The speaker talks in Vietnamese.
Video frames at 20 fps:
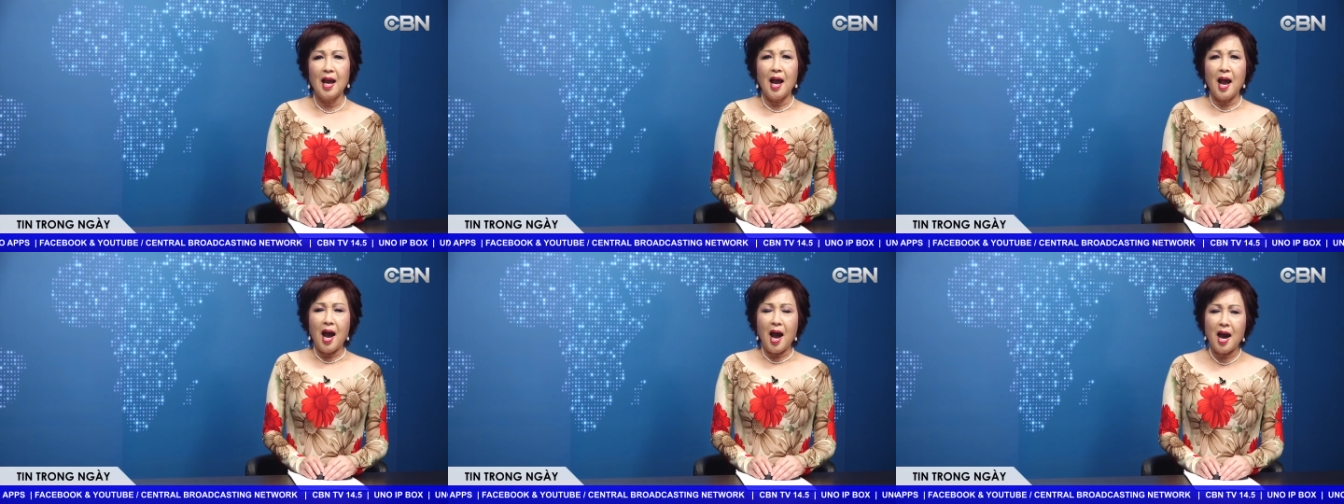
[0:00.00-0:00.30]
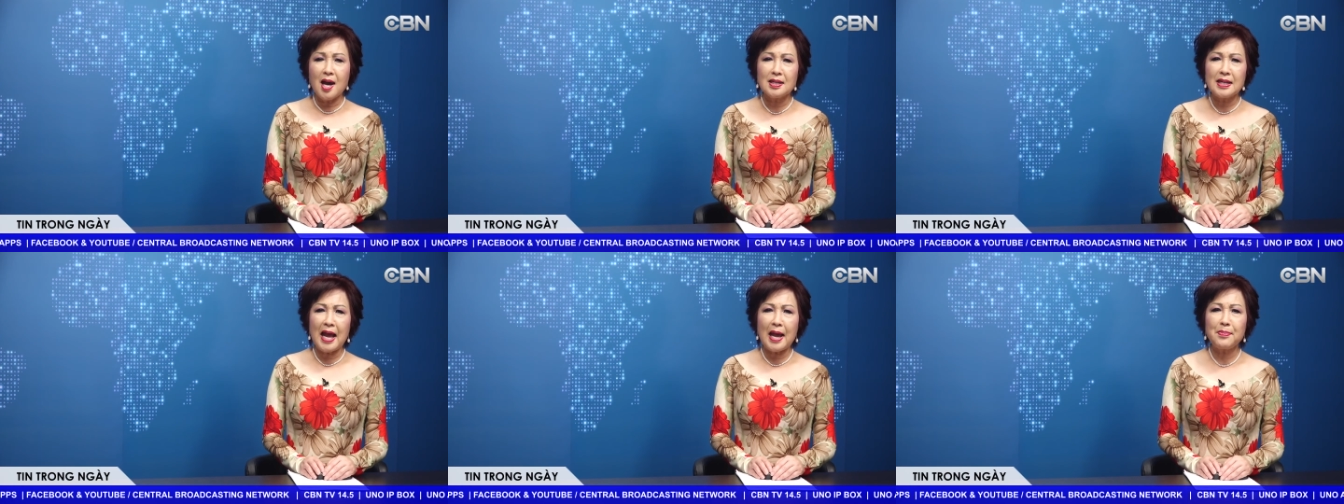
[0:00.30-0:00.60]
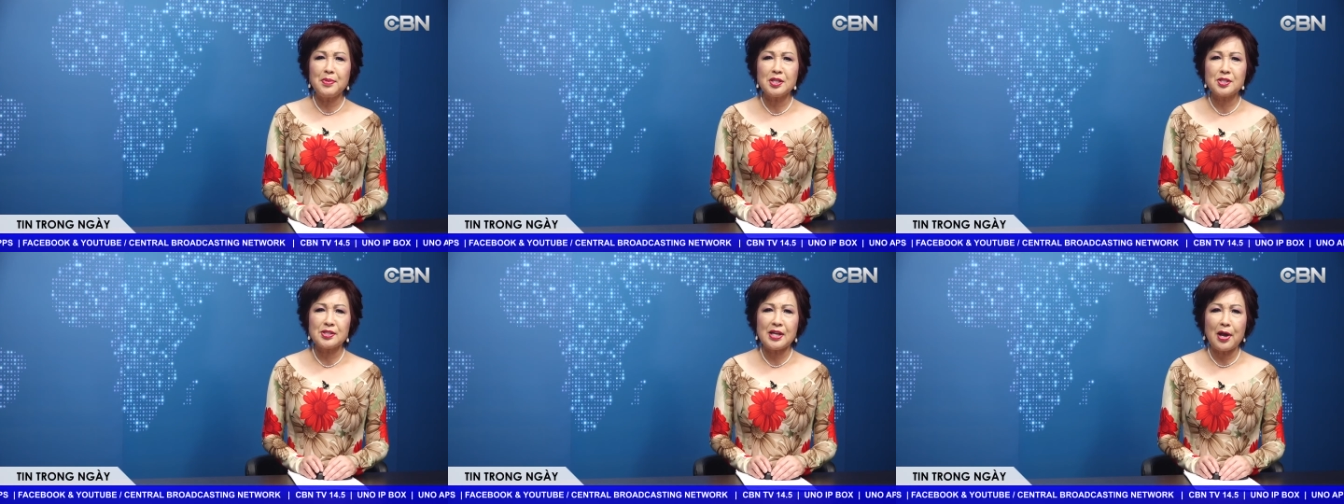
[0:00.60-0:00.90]
Hơn
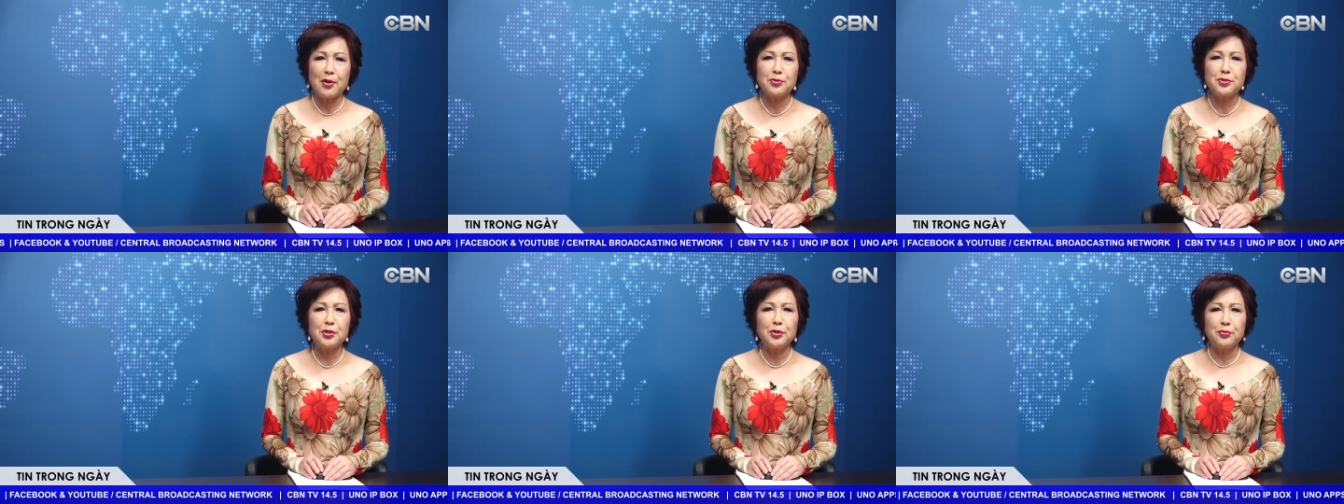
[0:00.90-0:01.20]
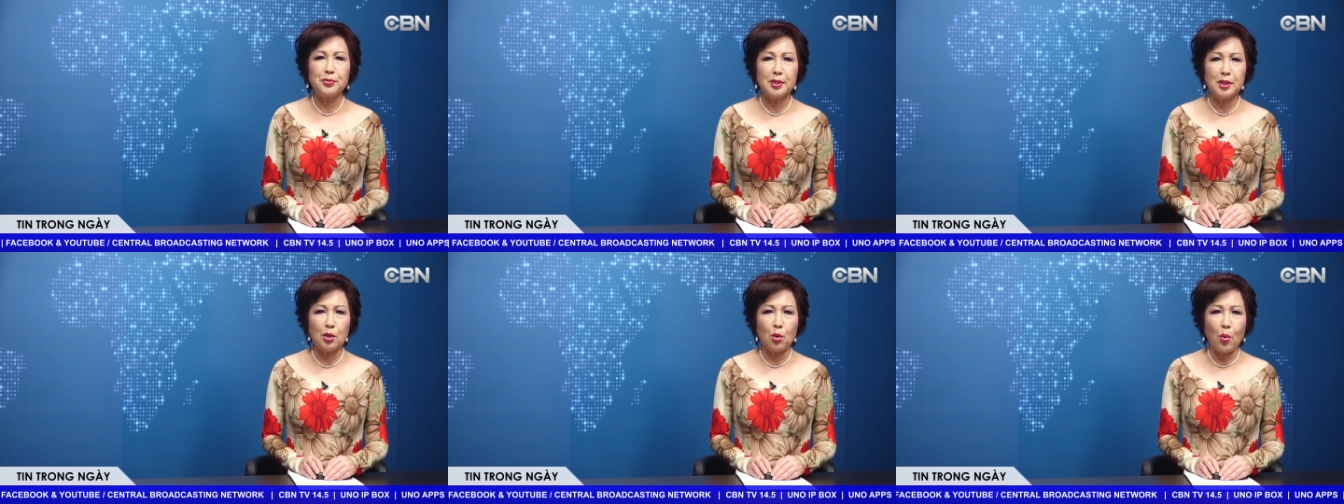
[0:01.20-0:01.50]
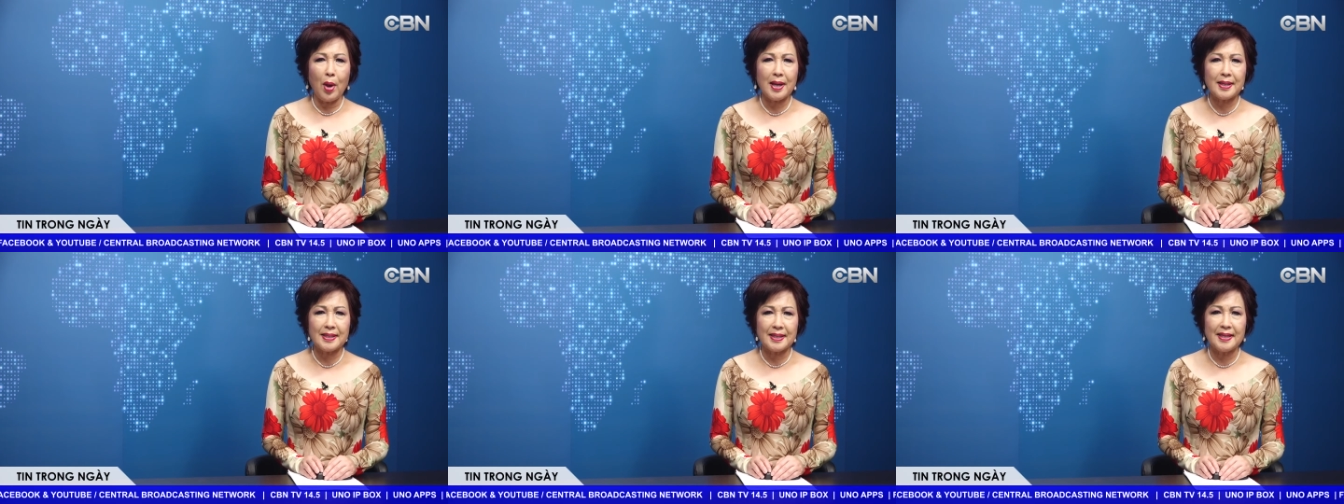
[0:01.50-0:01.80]
26 triệu người
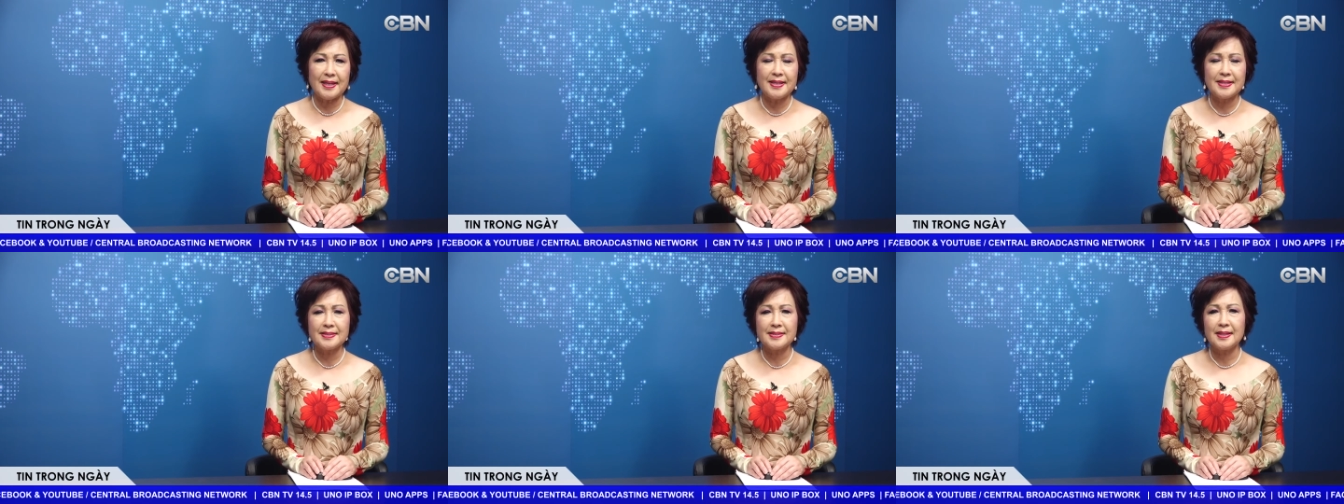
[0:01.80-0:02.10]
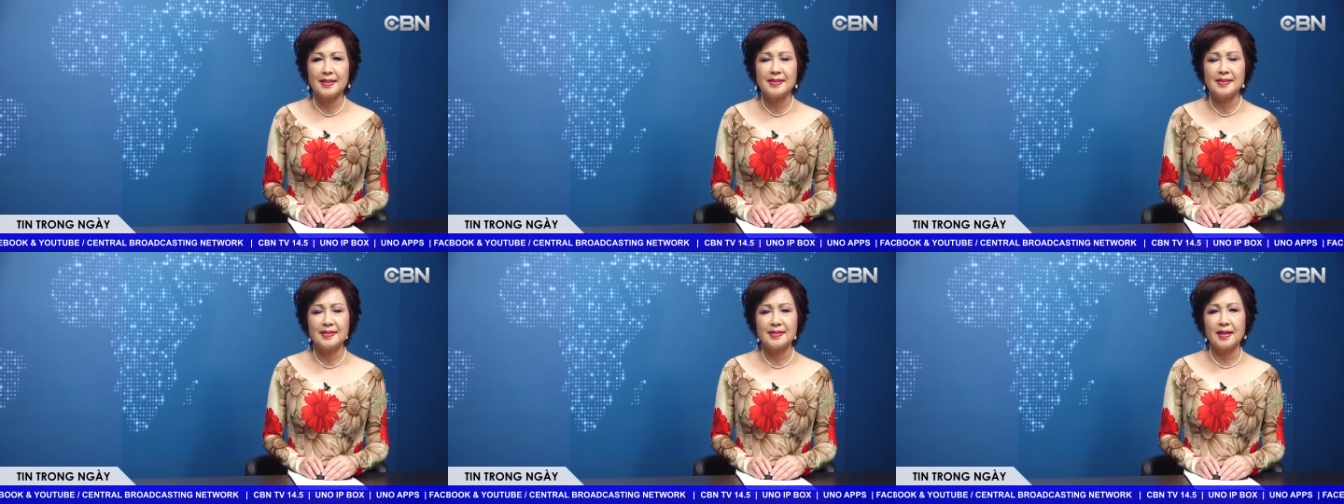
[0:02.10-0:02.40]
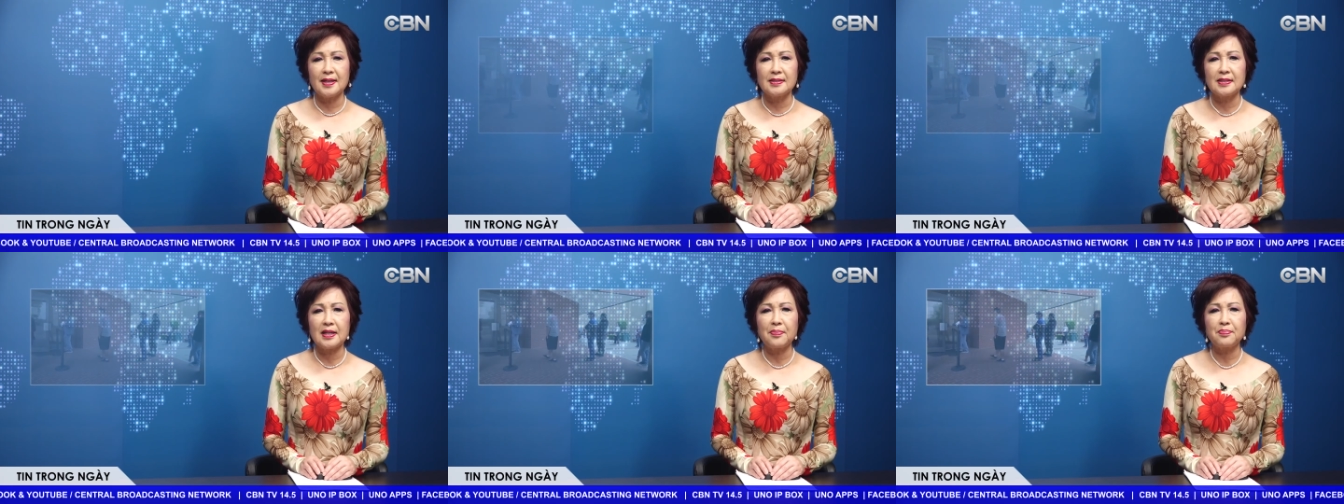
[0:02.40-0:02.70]
Hoa Kỳ xin
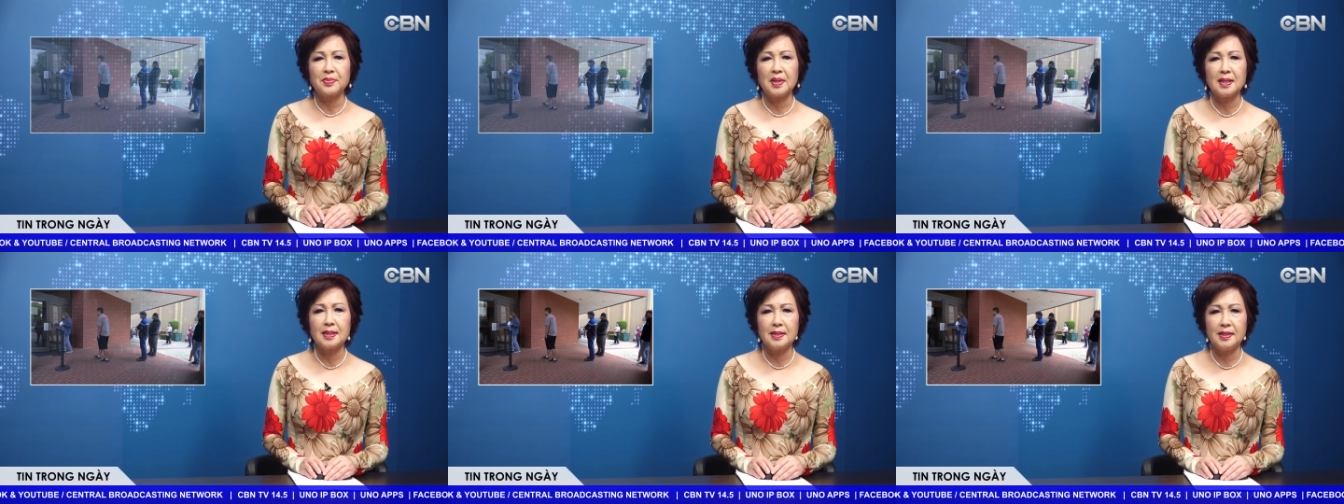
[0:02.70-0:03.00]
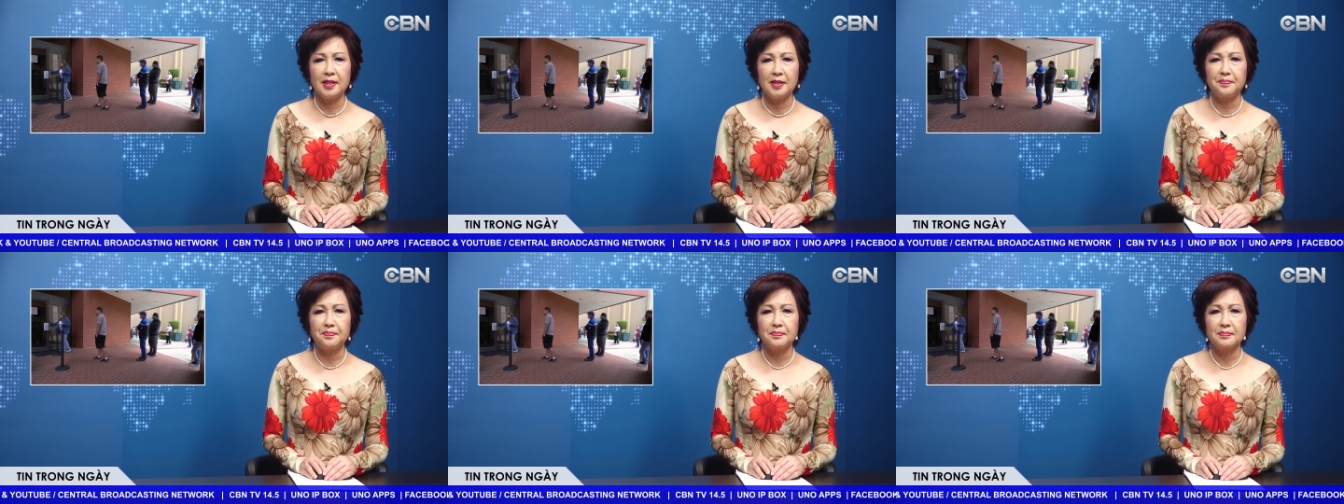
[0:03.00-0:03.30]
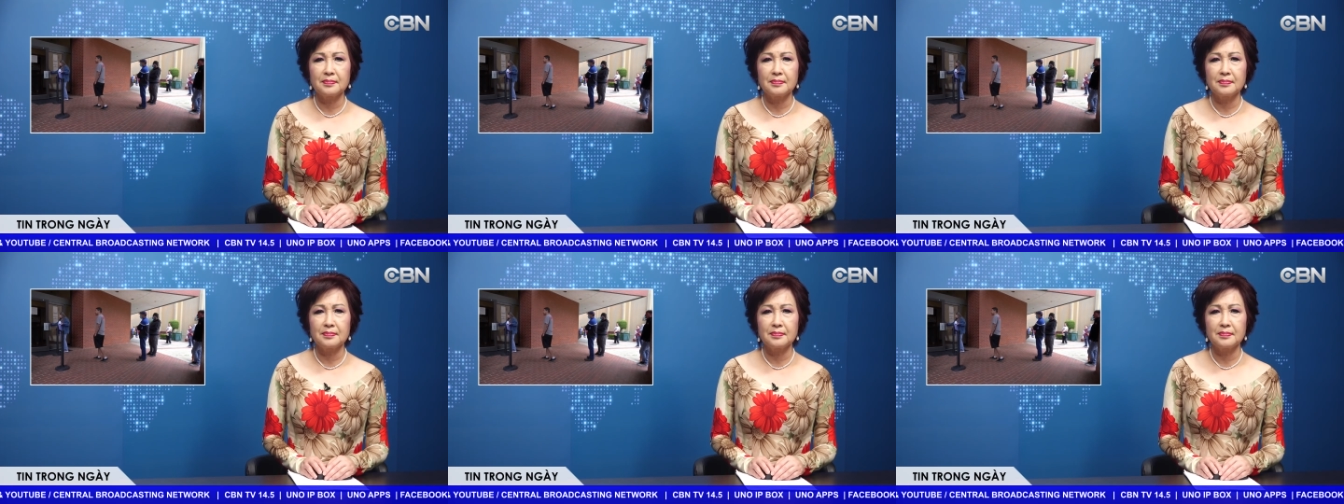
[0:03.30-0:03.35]
trợ cấp thất nghiệp.